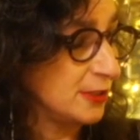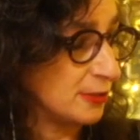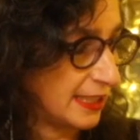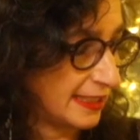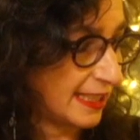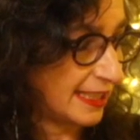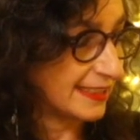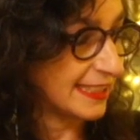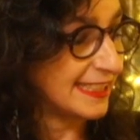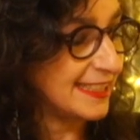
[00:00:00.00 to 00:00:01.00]
de la mhm.
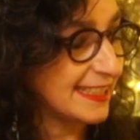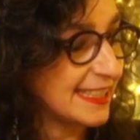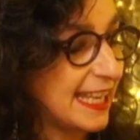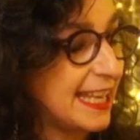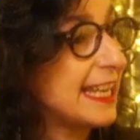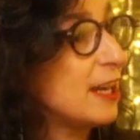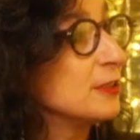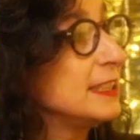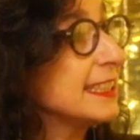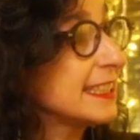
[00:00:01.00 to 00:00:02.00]
narratrice. en
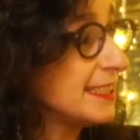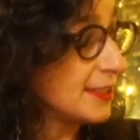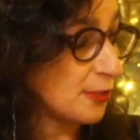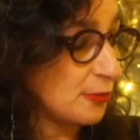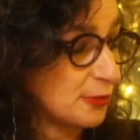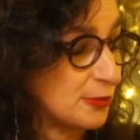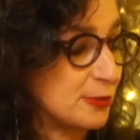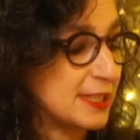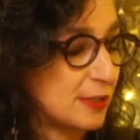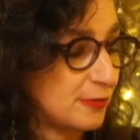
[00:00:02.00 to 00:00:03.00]
héritant de
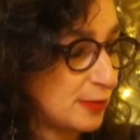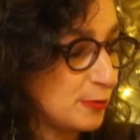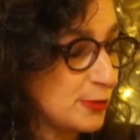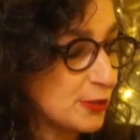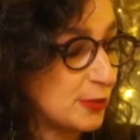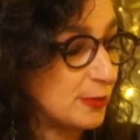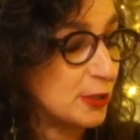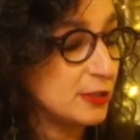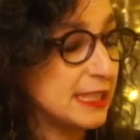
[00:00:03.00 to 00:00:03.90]
sa fameuse commode,